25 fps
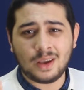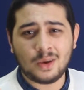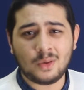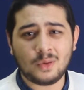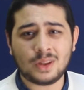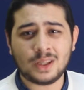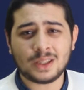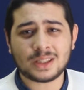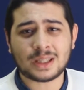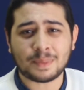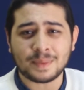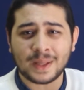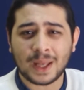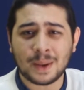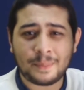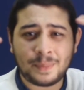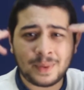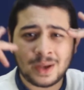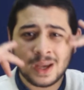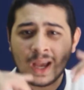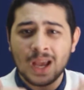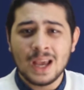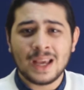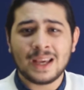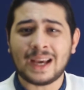يو دي انت
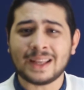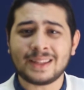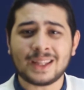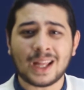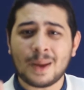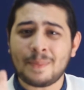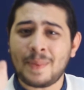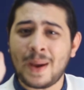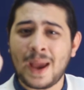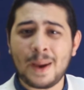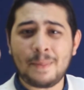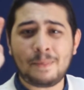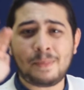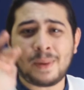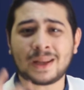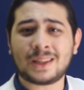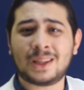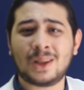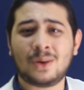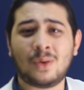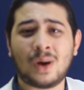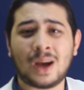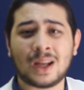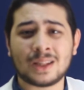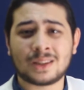بتحب يعني انا بحبك
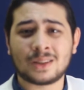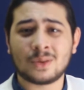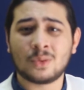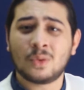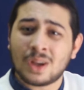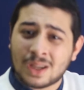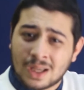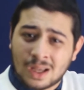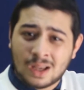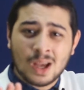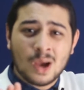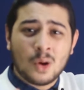دلوقتي و...